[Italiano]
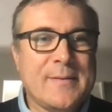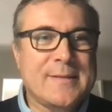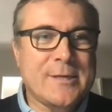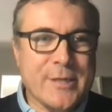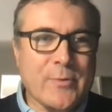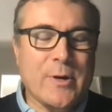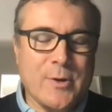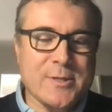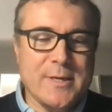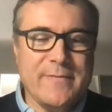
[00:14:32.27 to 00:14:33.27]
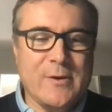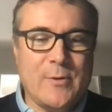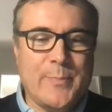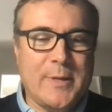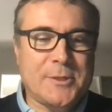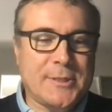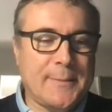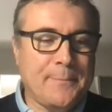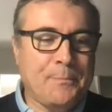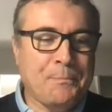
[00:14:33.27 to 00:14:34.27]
se c'è qualcosa che vi colpisce.